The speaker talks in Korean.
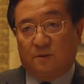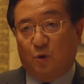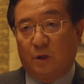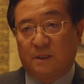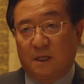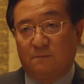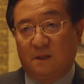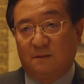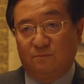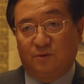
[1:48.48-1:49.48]
조 회장
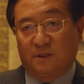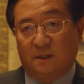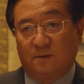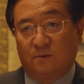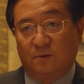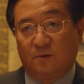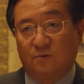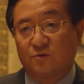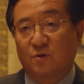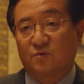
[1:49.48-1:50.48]
말 무시하고
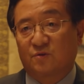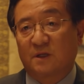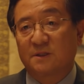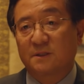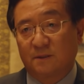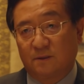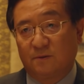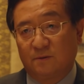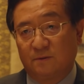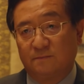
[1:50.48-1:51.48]
구속 수사시킨 거고.